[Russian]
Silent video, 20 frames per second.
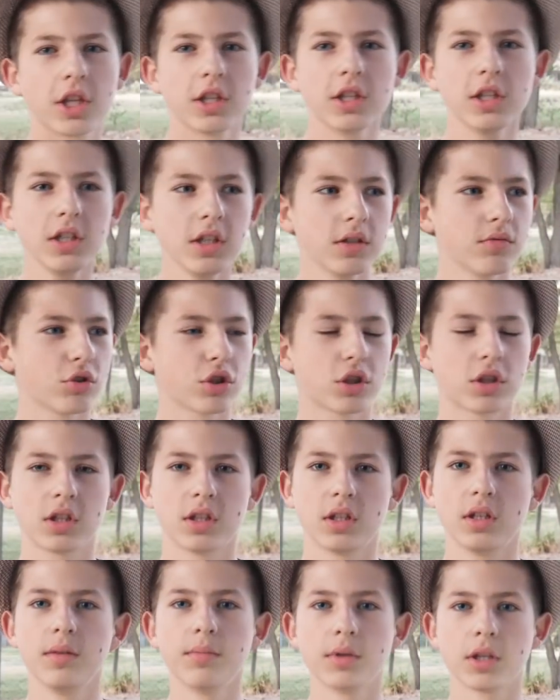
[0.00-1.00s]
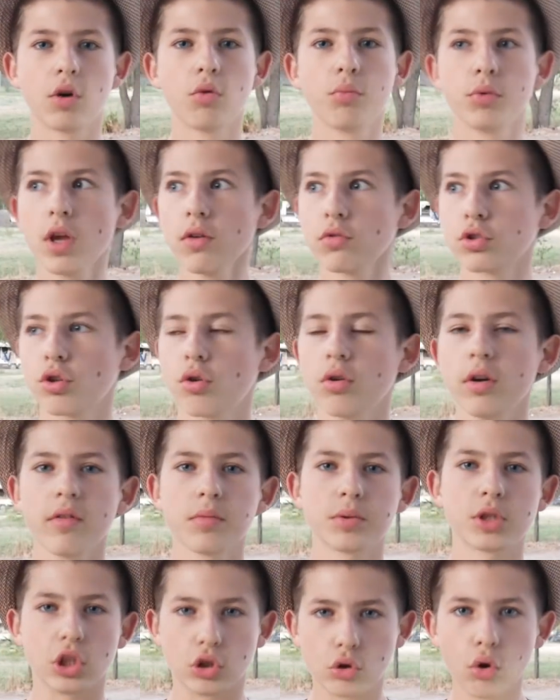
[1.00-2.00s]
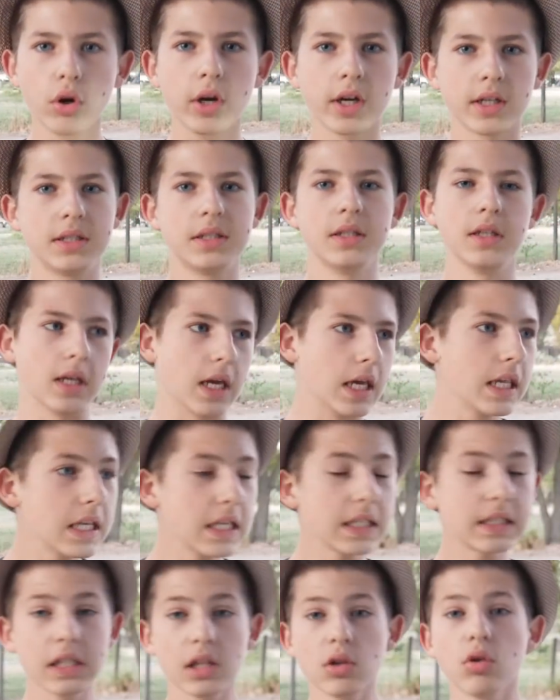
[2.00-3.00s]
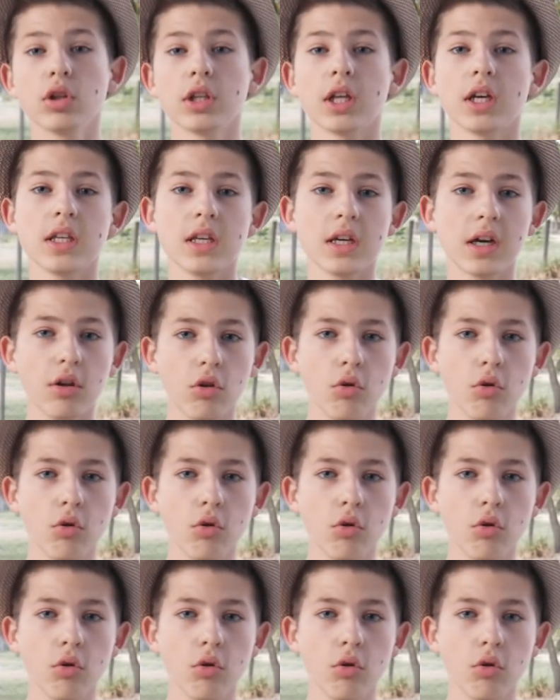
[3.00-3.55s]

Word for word: заинтересовались. Он набирает просмотров намного быстрее,